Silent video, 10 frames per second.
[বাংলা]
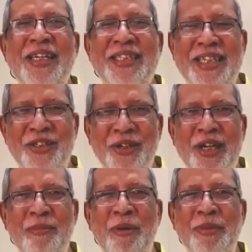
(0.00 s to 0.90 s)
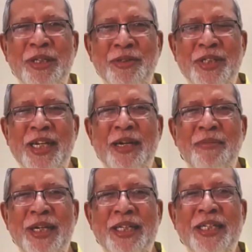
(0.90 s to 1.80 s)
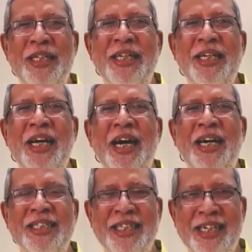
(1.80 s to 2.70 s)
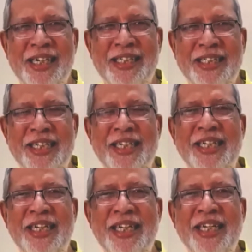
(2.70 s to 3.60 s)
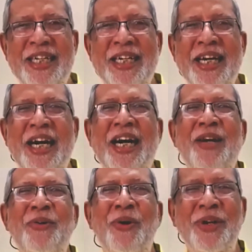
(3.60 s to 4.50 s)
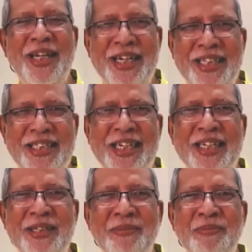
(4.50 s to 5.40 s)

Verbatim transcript: সেই সঙ্গে উদ্দিন আহমেদ আহসান আলী সিডনি আরও অনেকেই ছিলেন